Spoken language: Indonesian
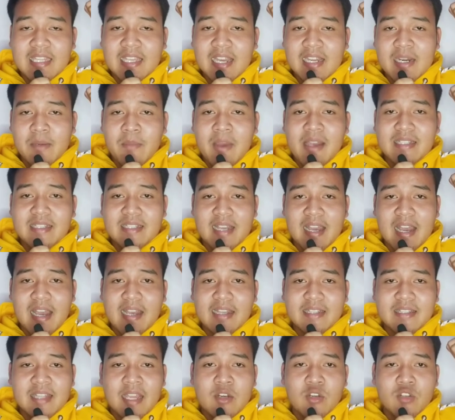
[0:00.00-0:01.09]
Ketika
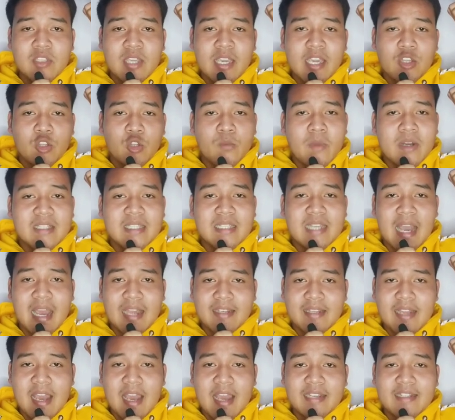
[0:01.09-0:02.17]
remaja, tanduknya itu masih
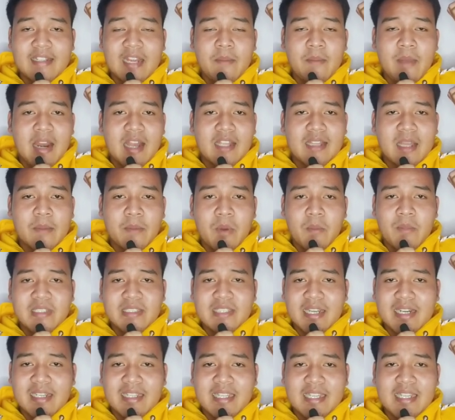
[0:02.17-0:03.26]
ada dan malah tambah
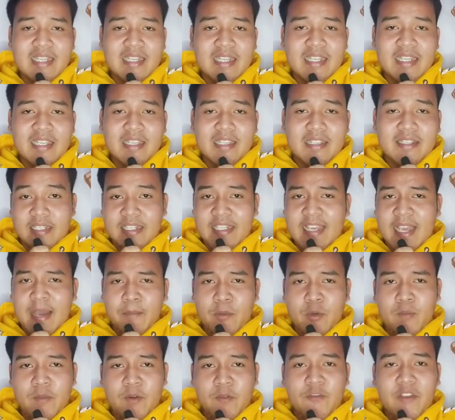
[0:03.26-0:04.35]
besar gini.
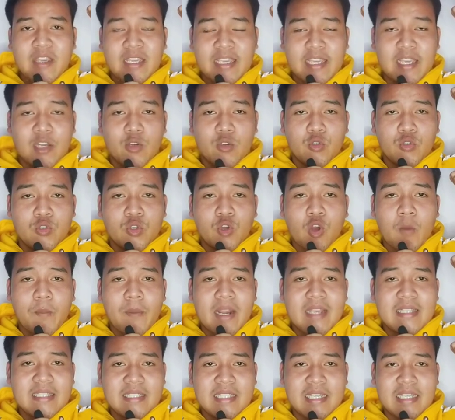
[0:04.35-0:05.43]
Dia pun berpikir untuk
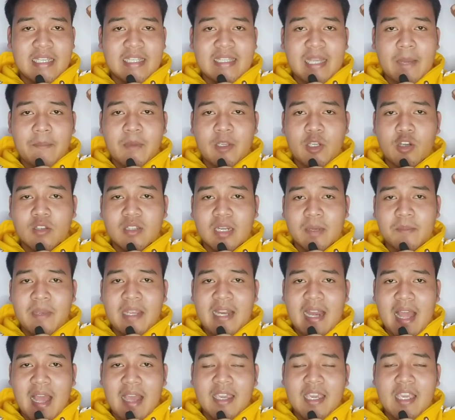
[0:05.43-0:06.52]
operasi, tapi dokter
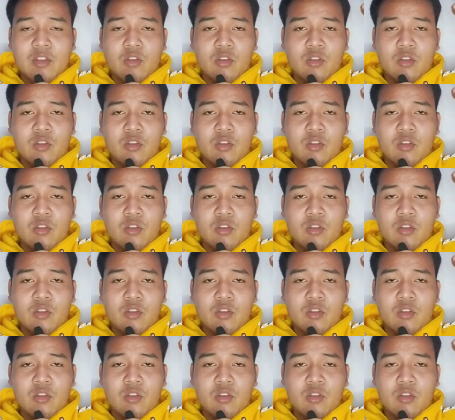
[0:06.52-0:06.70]
bilang